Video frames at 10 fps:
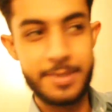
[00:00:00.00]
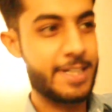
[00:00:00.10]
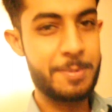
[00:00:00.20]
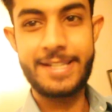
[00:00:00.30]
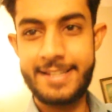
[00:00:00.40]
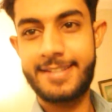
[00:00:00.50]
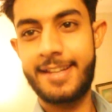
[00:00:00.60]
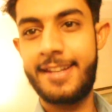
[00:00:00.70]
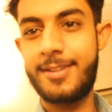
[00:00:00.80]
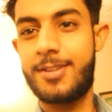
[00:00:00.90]
टेबल टेनिस
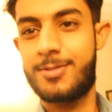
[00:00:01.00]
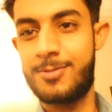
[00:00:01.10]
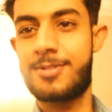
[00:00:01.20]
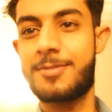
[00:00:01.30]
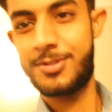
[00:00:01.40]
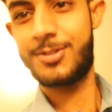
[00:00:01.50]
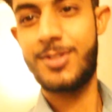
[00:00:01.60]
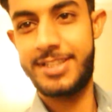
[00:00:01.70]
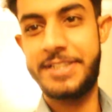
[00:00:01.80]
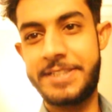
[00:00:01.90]
खेल लेंगे कि सुनकर मुझे तो
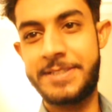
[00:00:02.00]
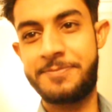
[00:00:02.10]
आता नहीं